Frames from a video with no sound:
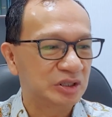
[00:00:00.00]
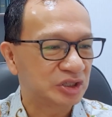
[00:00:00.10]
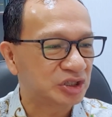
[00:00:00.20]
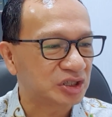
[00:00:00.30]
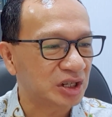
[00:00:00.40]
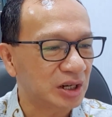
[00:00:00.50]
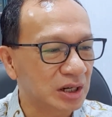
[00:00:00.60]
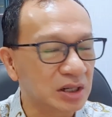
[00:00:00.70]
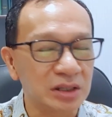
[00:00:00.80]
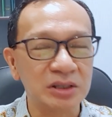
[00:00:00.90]
邪
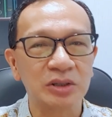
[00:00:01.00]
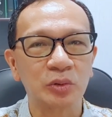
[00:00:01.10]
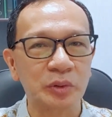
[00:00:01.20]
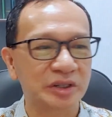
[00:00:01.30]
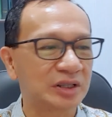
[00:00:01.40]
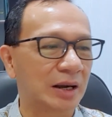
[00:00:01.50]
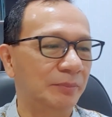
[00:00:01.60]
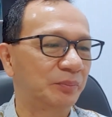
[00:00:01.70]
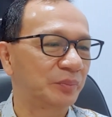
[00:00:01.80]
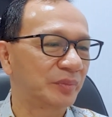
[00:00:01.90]
恶鬼诈
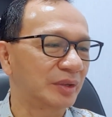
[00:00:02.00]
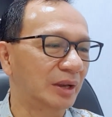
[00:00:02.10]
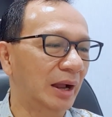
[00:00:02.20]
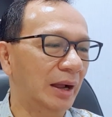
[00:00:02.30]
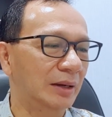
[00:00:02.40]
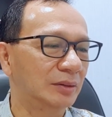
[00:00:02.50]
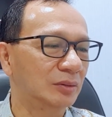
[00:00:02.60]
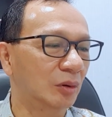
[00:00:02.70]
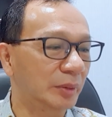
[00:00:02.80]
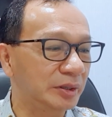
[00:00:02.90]
啊！
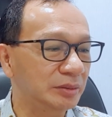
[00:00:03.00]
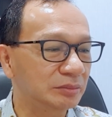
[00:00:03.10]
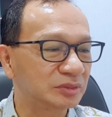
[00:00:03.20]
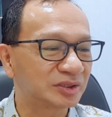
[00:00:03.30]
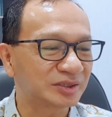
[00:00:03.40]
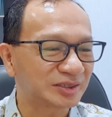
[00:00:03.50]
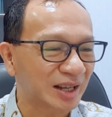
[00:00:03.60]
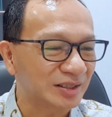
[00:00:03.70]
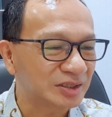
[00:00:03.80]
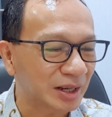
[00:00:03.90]
我们
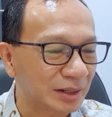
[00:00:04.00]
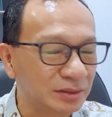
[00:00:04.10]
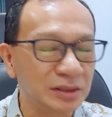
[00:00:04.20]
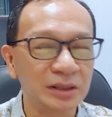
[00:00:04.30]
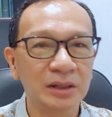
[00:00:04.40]
常常